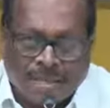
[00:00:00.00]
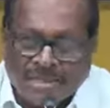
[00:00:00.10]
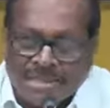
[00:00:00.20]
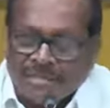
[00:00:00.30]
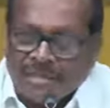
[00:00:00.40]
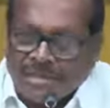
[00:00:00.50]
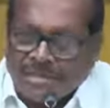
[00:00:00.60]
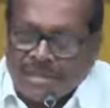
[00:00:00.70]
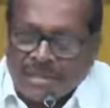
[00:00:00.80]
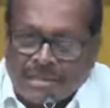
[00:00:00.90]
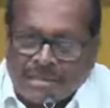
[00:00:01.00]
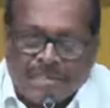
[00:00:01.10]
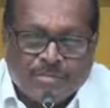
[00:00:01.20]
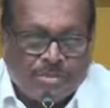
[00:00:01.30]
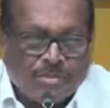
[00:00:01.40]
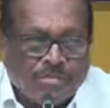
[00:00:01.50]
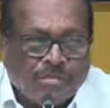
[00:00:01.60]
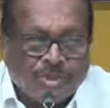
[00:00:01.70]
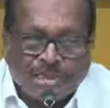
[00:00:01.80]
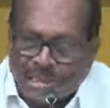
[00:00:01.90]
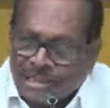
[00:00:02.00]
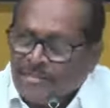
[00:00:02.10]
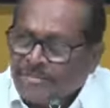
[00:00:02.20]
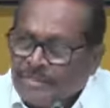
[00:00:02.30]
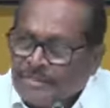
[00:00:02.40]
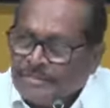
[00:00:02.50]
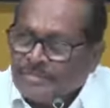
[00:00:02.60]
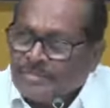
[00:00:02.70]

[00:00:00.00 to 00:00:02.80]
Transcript: రాష్ట్రం అంతా కూడా గంజాయి మత్తులో మునిగి తేలుతూ ఉంది